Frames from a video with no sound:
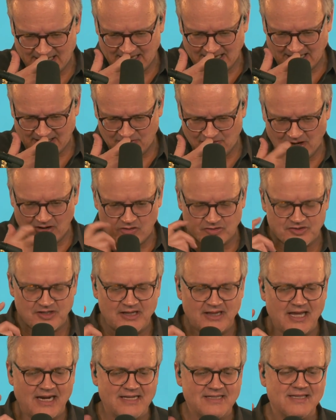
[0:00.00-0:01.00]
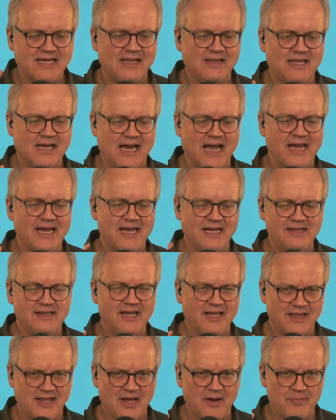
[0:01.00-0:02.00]
hay una cosa interesante que hay que
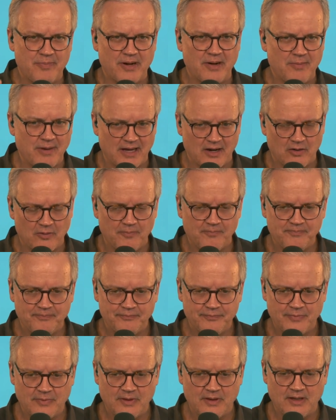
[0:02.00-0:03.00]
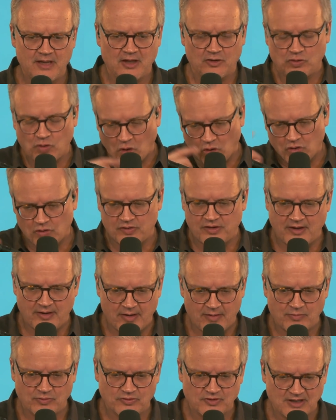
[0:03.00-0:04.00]
entender primero que todos
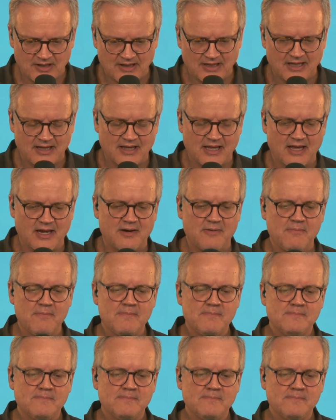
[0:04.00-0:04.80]
debemos entender.